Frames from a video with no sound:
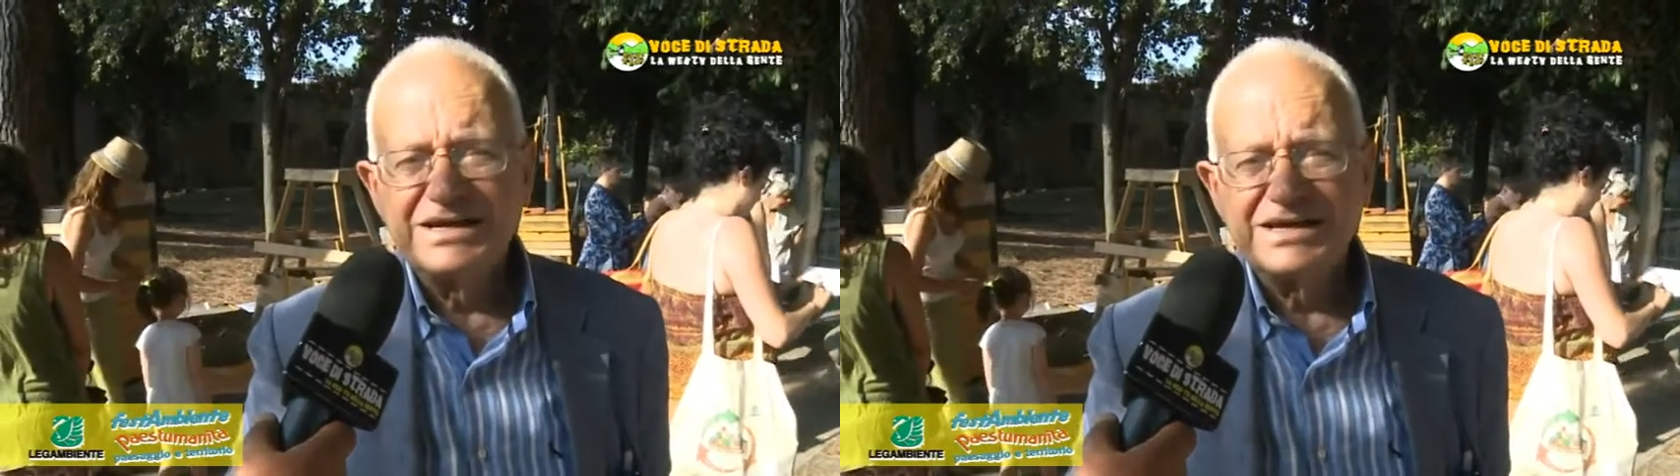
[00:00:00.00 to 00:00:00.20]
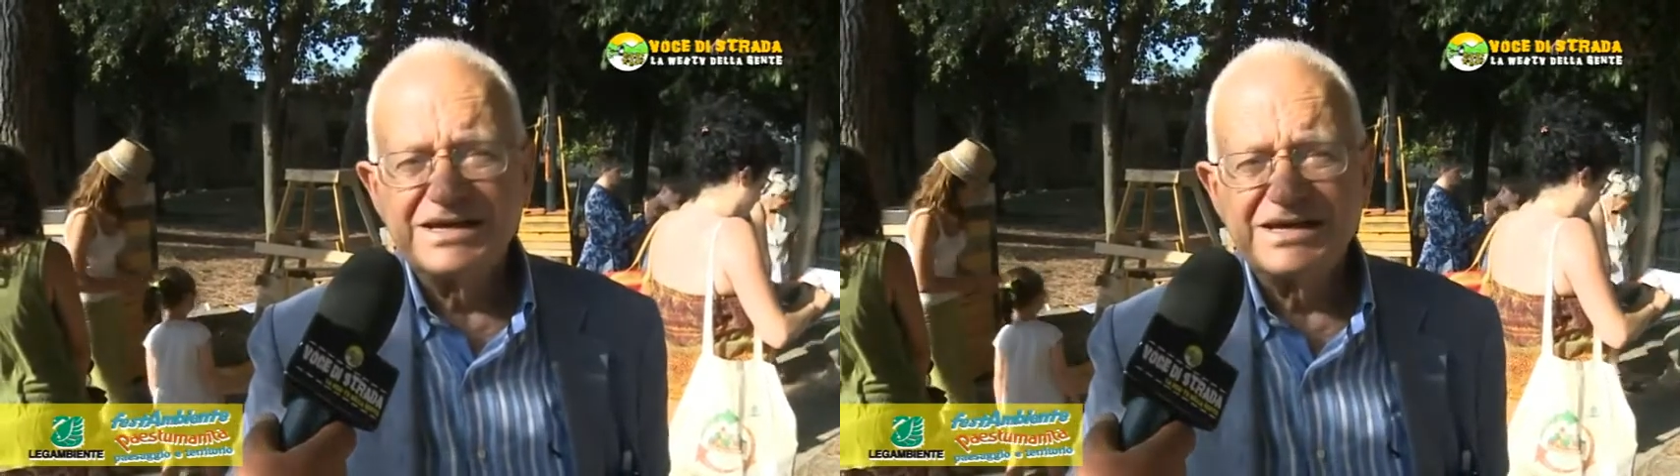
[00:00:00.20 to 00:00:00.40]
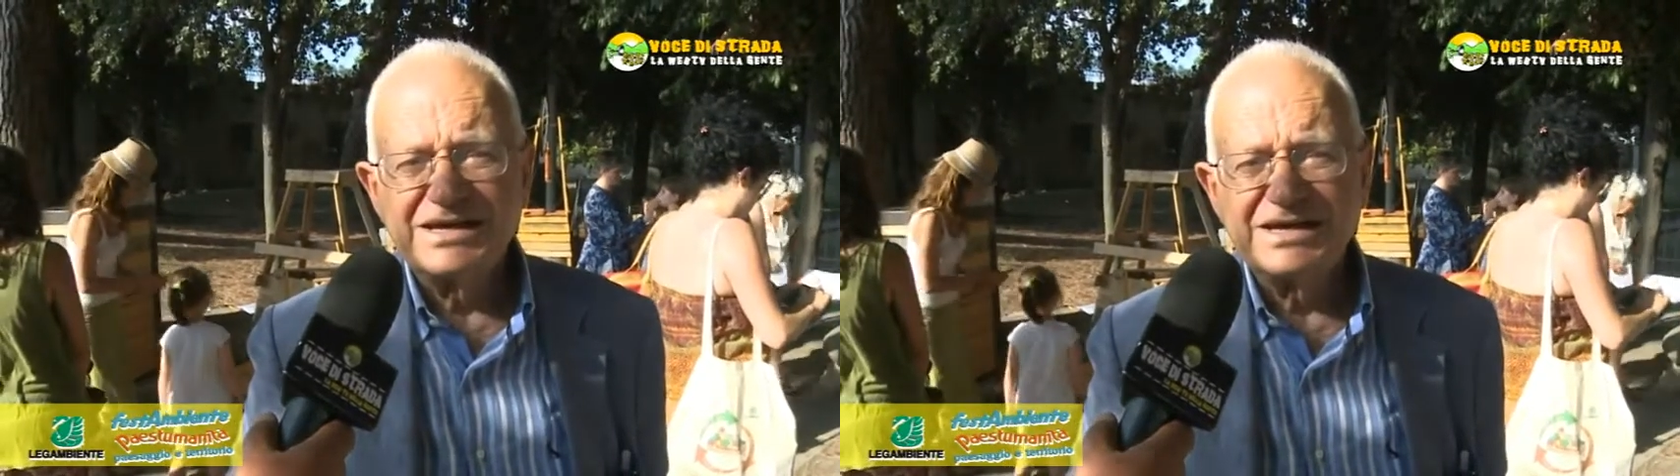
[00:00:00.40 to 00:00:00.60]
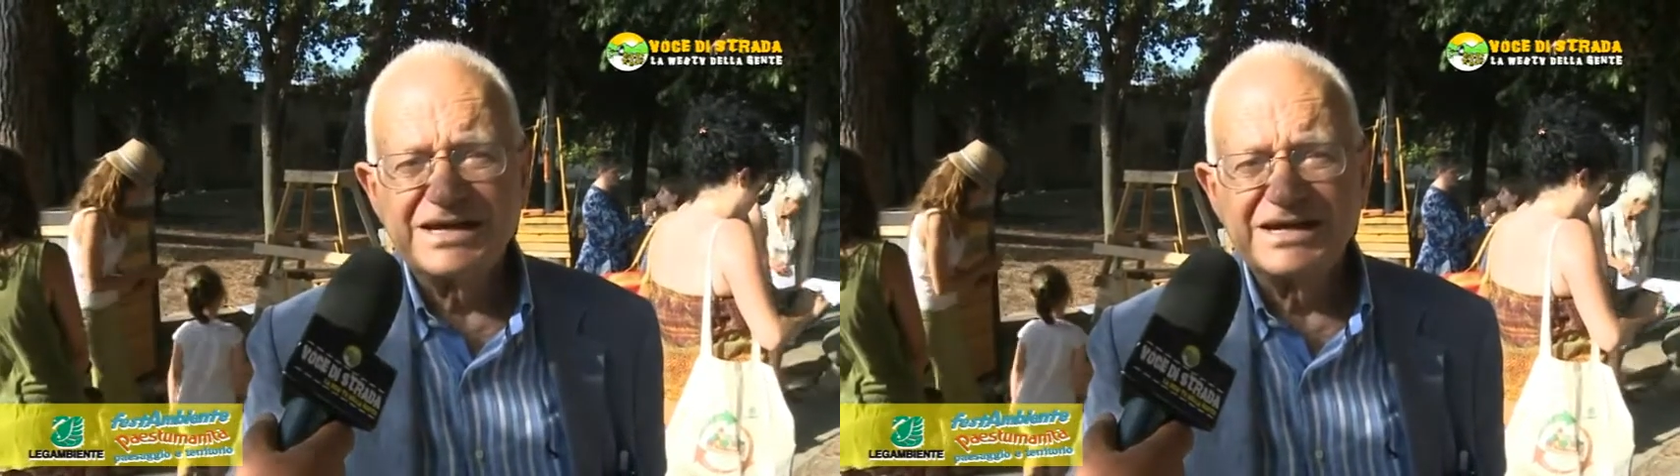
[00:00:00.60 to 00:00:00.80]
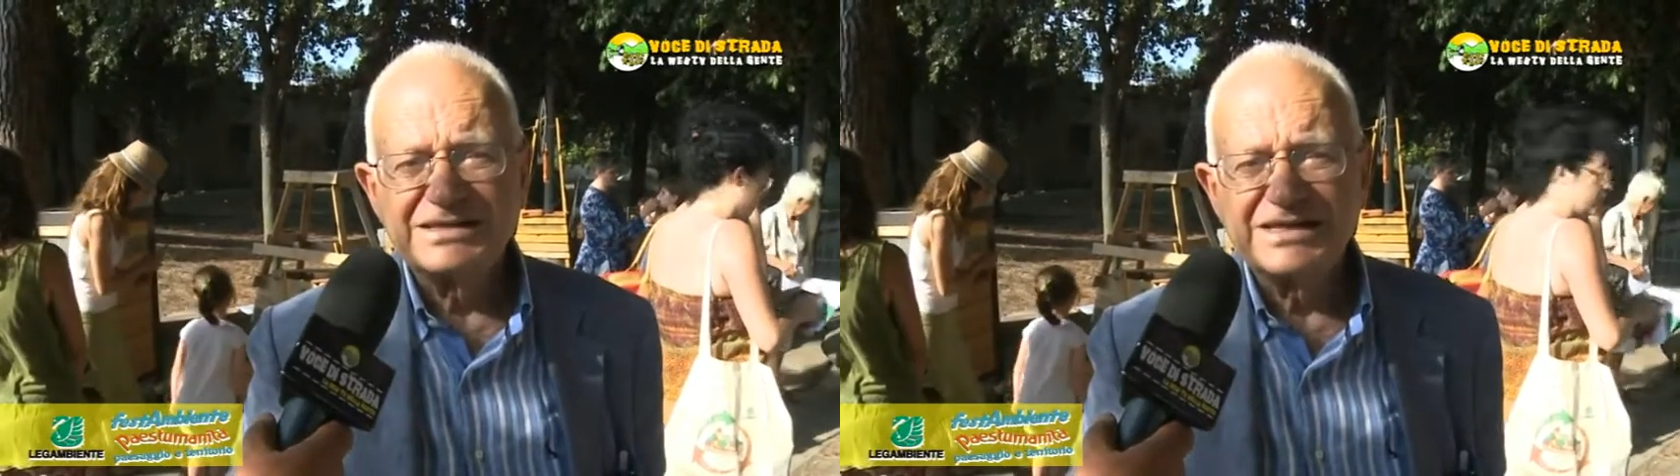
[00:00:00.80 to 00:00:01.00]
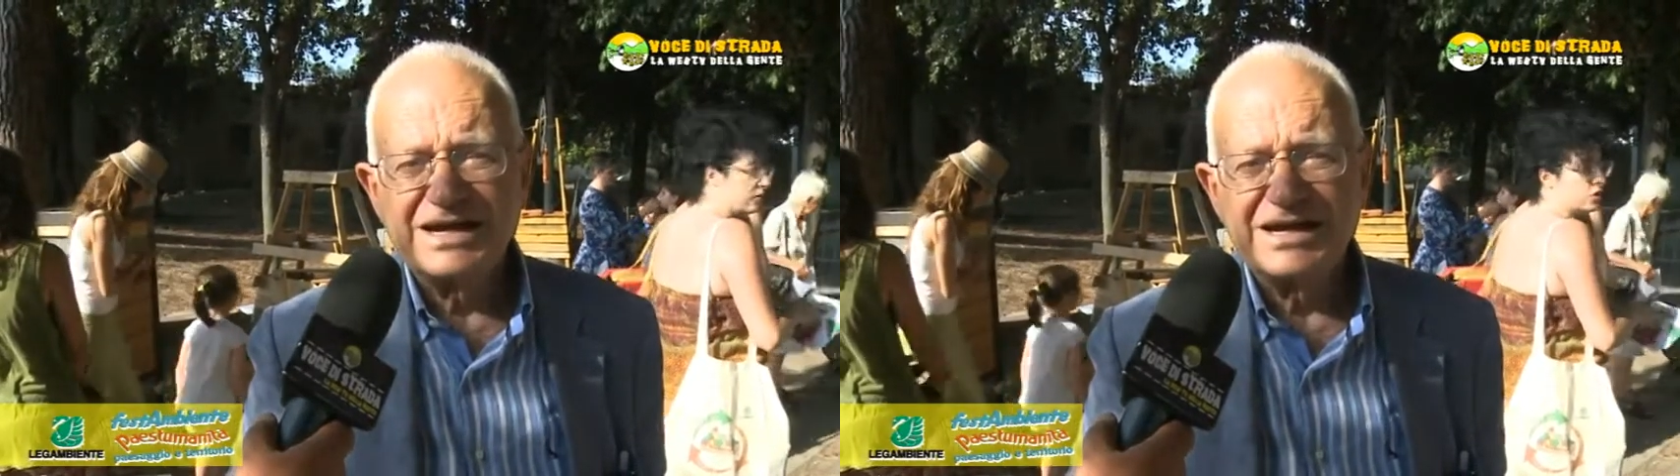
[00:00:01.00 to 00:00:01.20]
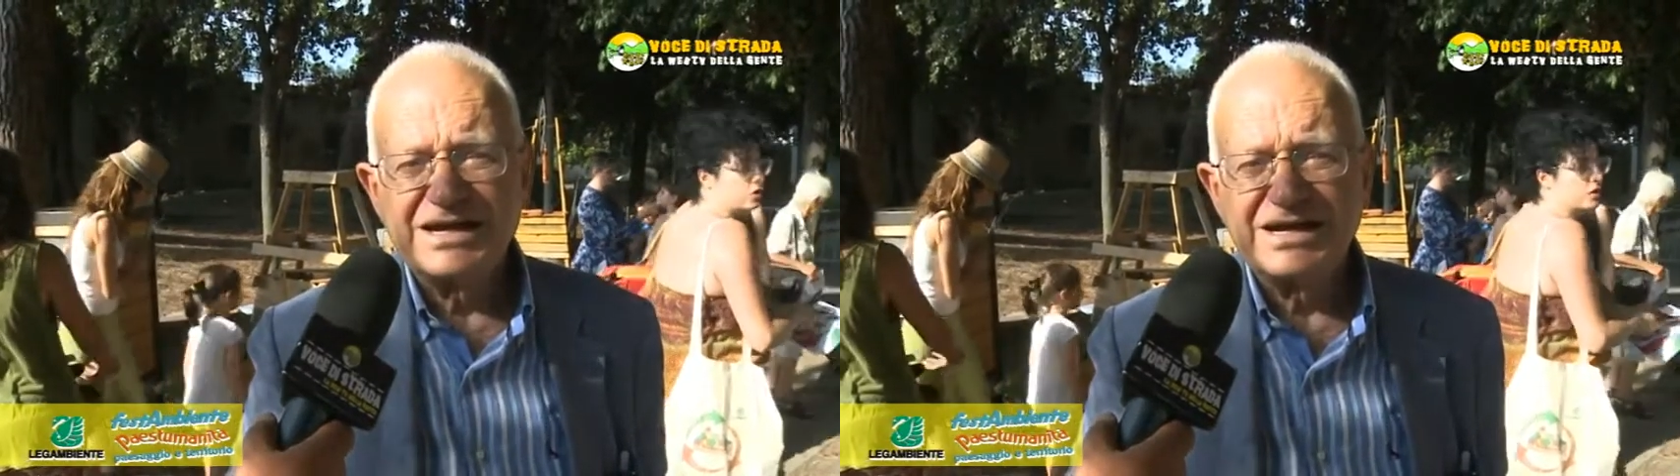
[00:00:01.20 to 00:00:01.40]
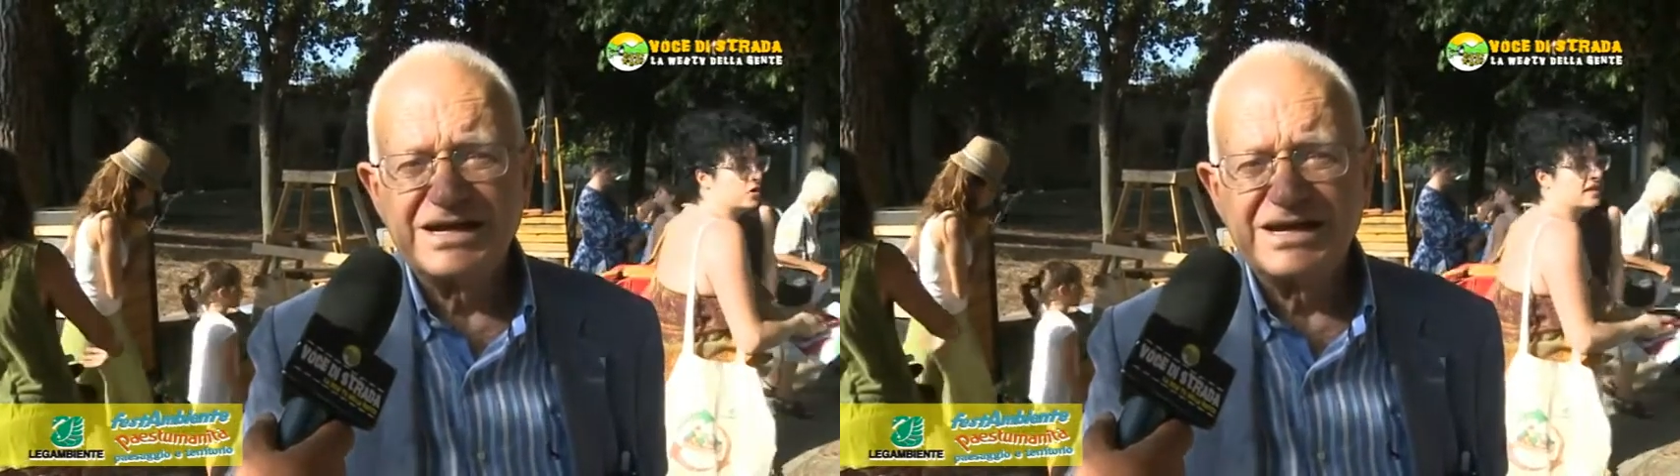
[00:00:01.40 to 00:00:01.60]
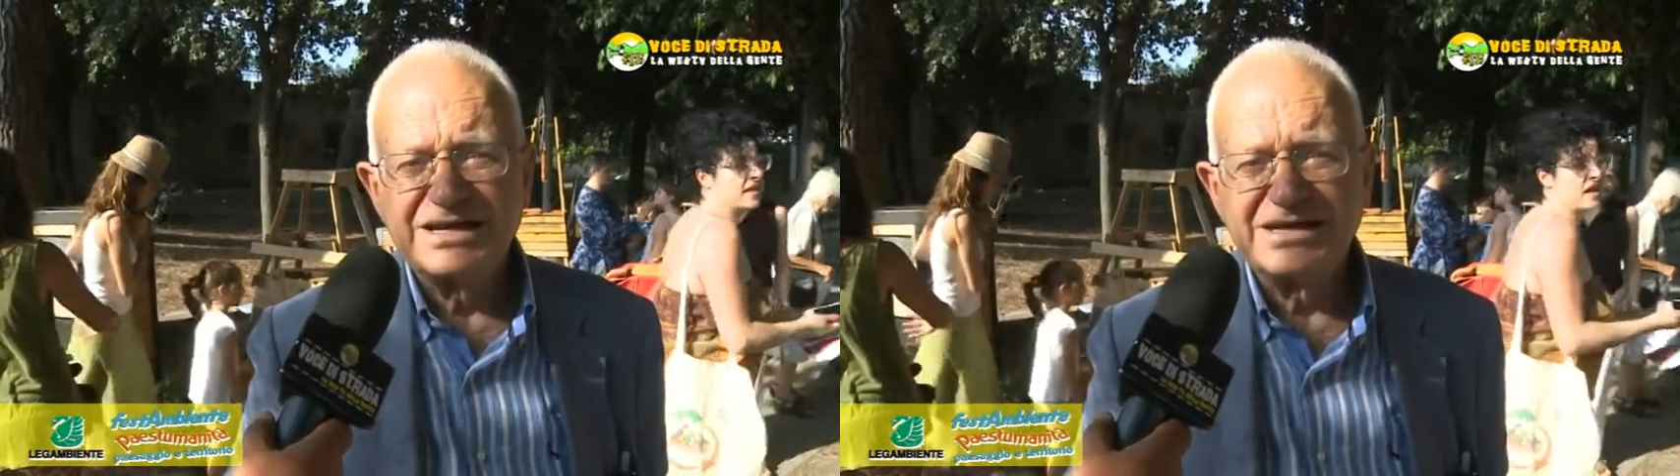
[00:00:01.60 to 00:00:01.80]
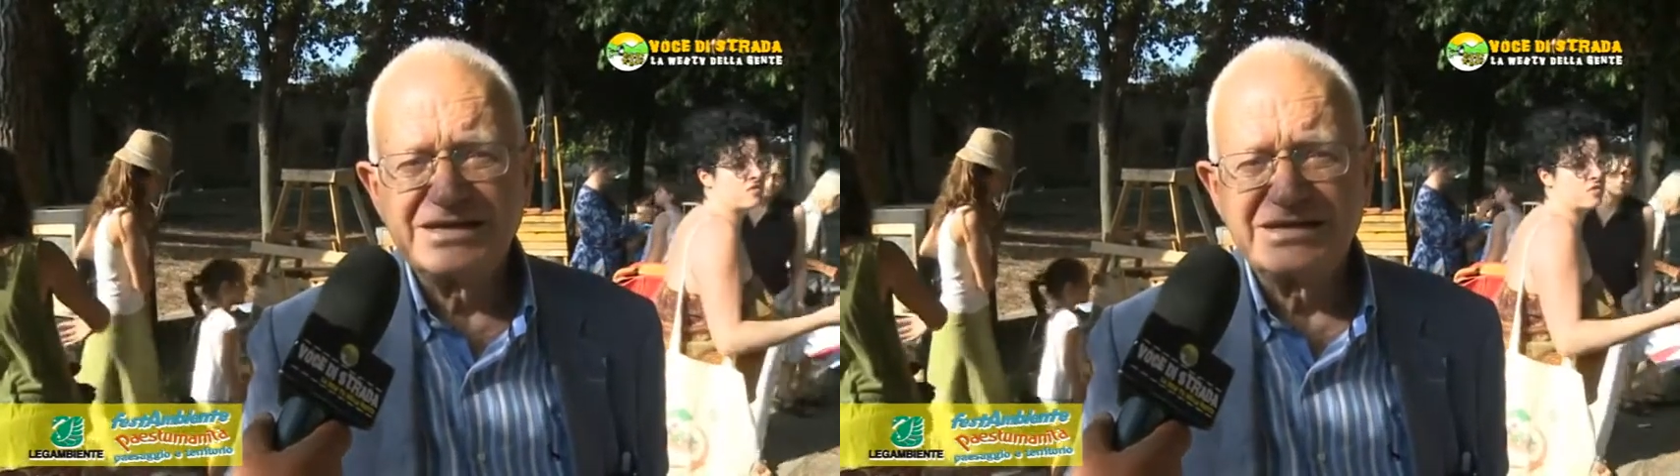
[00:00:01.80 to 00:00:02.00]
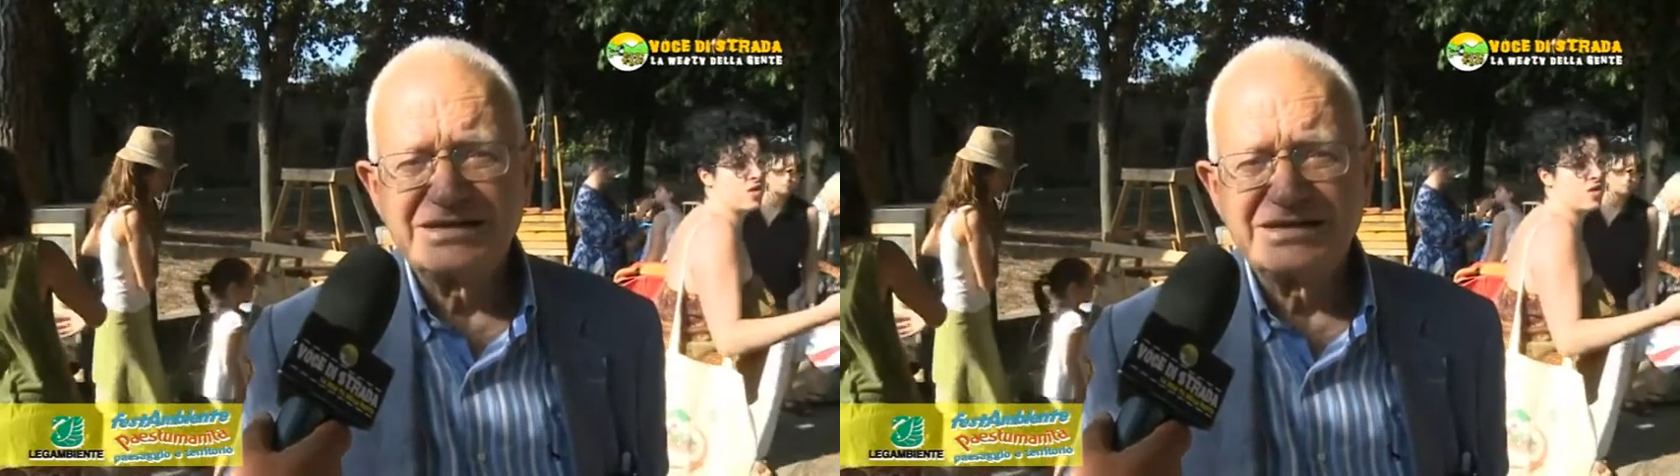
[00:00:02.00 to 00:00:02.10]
che è legata al